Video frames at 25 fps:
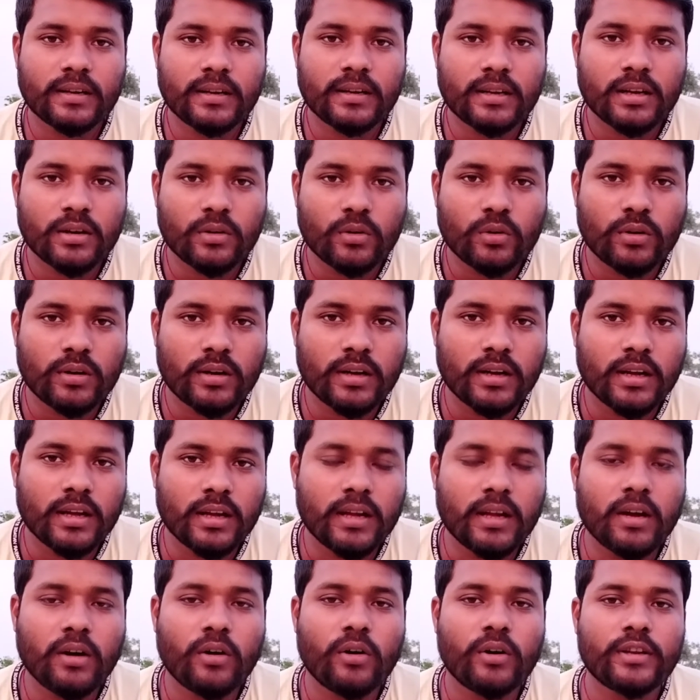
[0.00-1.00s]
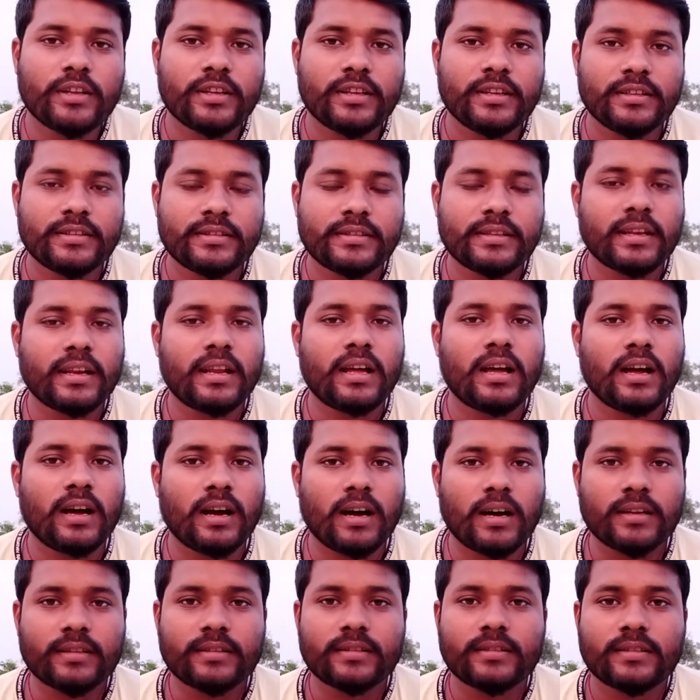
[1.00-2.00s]
घंटा हो गया है और इतना
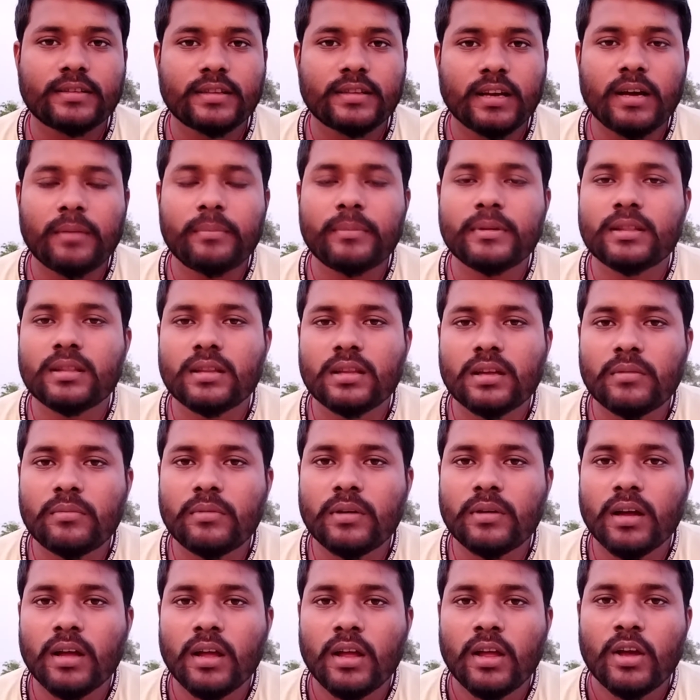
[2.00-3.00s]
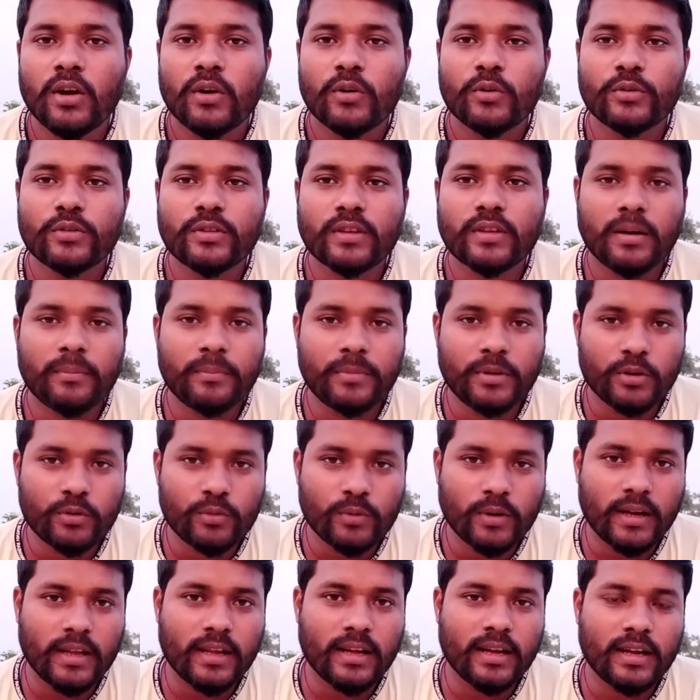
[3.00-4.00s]
अच्छा मतलब उसका
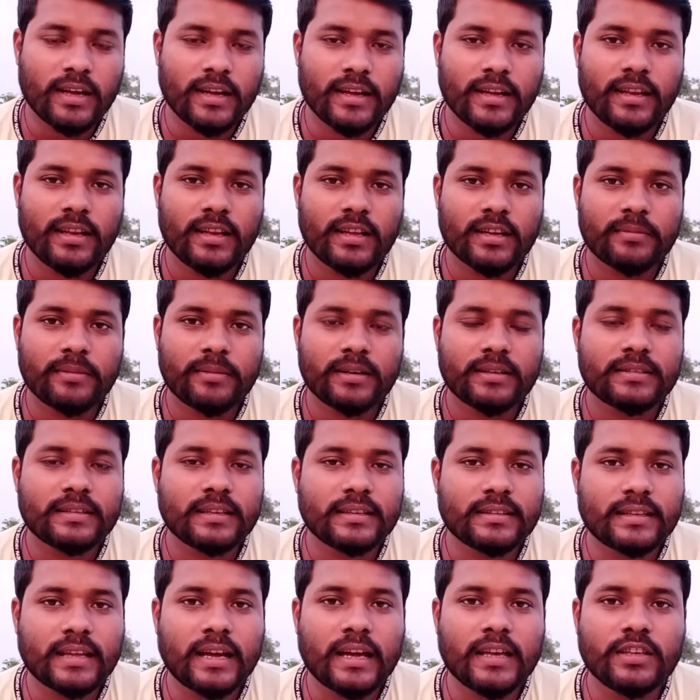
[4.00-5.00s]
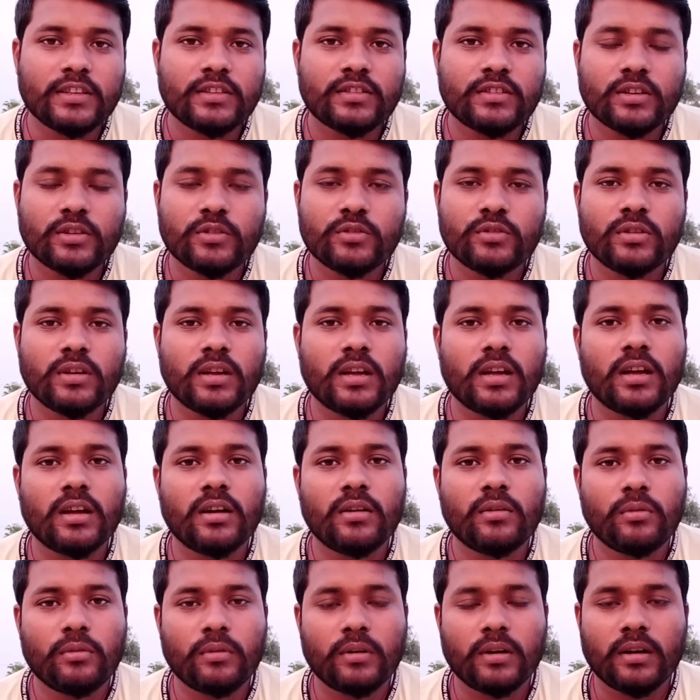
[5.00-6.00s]
व्यू आया है लगभग सत्ताईस सौ जो
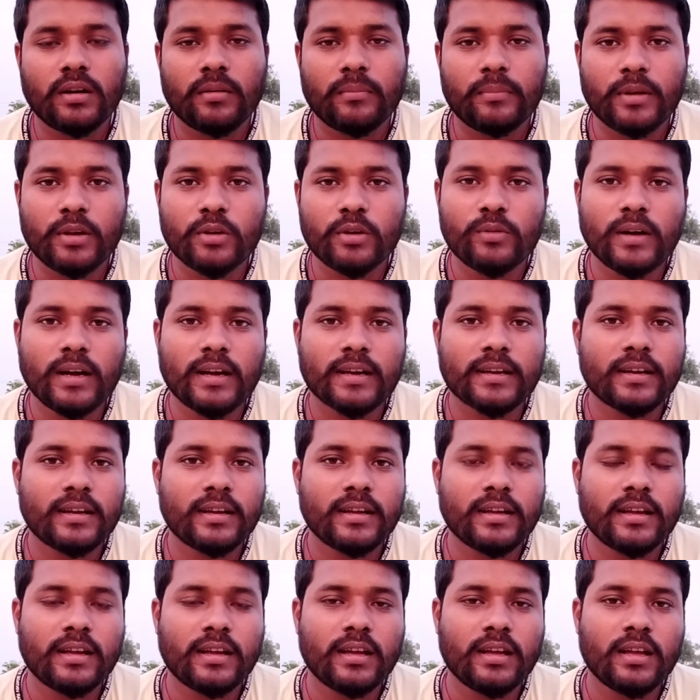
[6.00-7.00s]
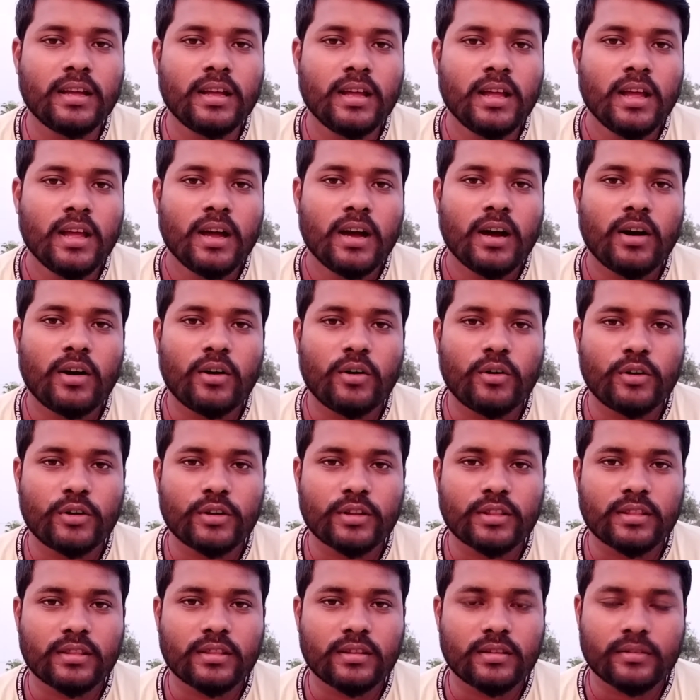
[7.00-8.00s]
है व्यू आ गए हैं
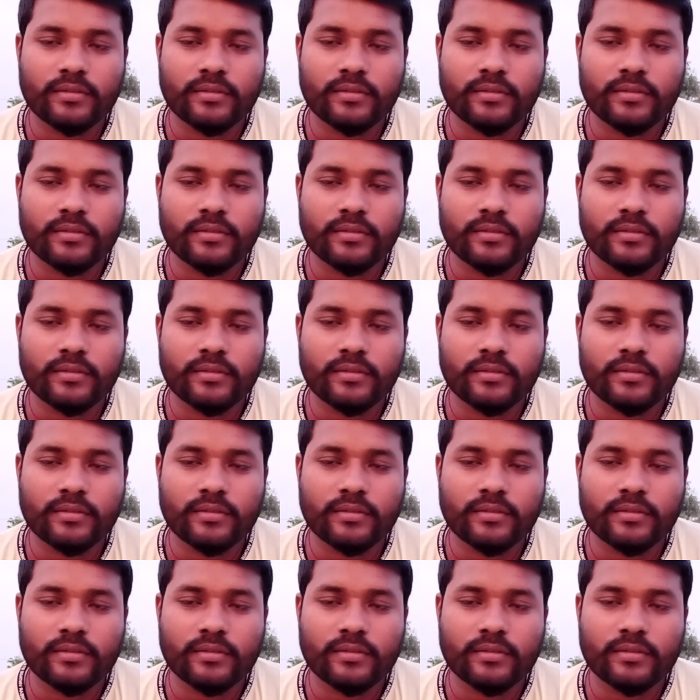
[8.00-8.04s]
और